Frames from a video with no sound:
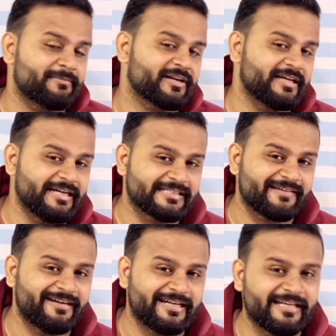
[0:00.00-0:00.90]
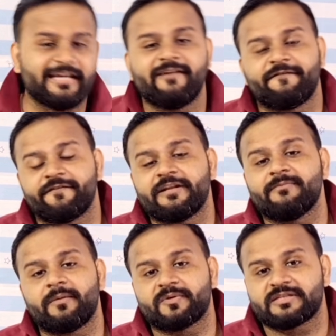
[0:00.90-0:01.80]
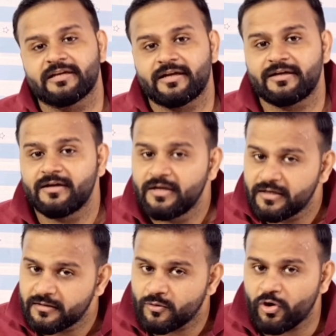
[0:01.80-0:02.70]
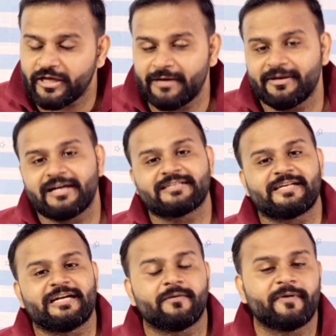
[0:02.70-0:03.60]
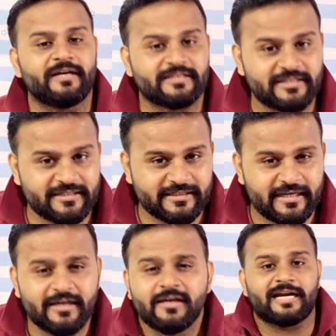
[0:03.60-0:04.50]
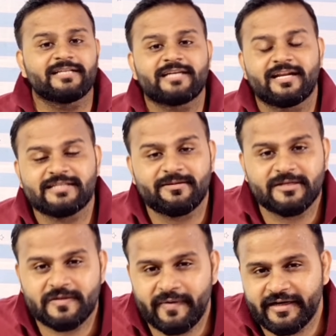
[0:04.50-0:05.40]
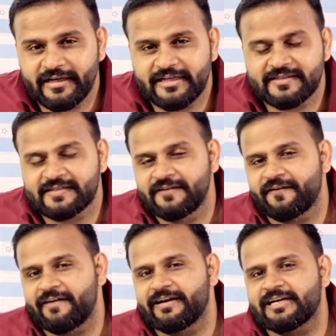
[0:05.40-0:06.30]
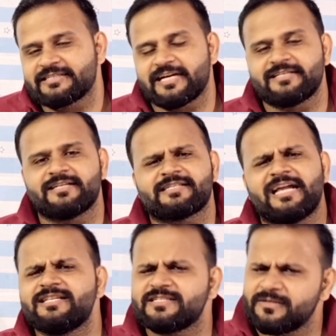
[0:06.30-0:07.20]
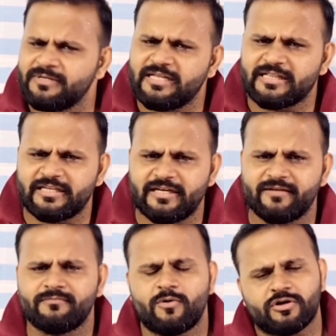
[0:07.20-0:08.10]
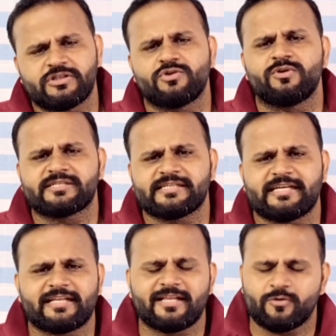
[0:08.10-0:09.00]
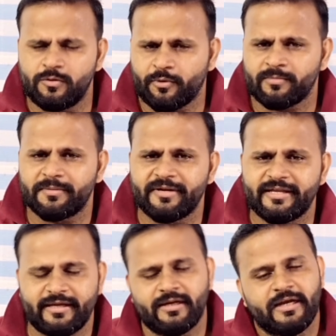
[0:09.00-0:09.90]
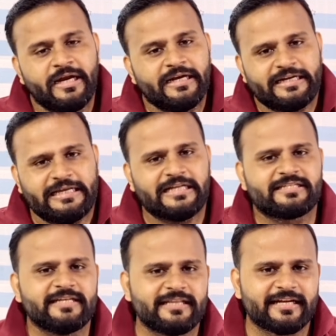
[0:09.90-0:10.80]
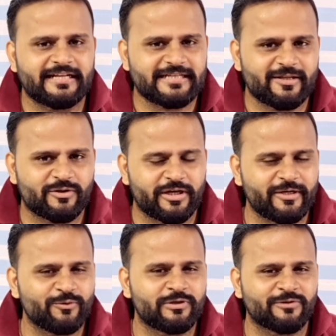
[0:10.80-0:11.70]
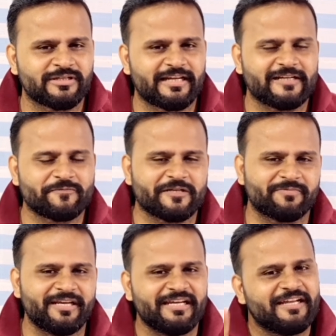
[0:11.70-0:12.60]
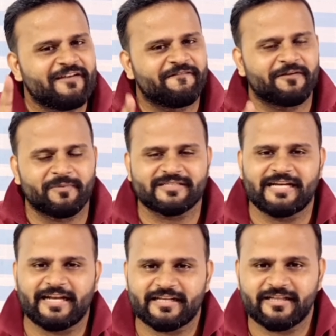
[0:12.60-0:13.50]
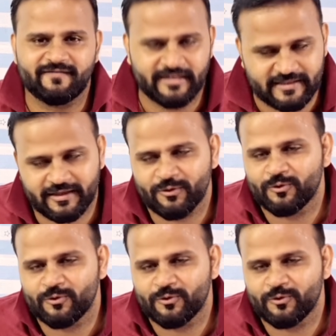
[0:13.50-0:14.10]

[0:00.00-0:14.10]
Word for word: स्नैपड्रैगन 870 है 50 मेगापिक्सल का क्वाड कैमरा का सेटअप है अच्छी चीज है साढ़े चार हजार एमएच की बैटरी है 65 वाट का चार्जर सारी चीजें मिल जाती है ऑक्सीजन इसके साथ आता है कोई प्रॉब्लम नहीं है डील अच्छी है देखना चाहते हो थर्टी के आसपास में वन प्लस नाइन आर की तरफ देख